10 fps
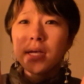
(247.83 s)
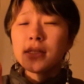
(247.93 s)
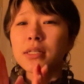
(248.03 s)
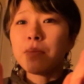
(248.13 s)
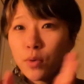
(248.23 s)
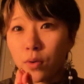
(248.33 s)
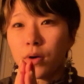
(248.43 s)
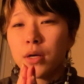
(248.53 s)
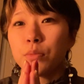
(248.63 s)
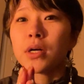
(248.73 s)
しかも、
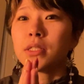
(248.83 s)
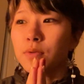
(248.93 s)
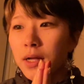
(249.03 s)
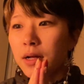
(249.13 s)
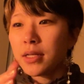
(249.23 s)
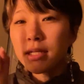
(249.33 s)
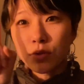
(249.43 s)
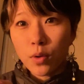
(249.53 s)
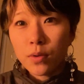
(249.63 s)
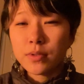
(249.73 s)
昔は1
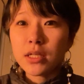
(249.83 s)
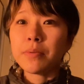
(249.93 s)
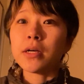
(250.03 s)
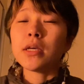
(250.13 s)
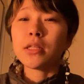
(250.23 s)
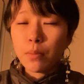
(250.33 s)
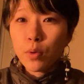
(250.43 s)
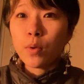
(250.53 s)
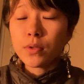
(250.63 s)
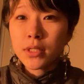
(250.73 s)
個ニキビができても、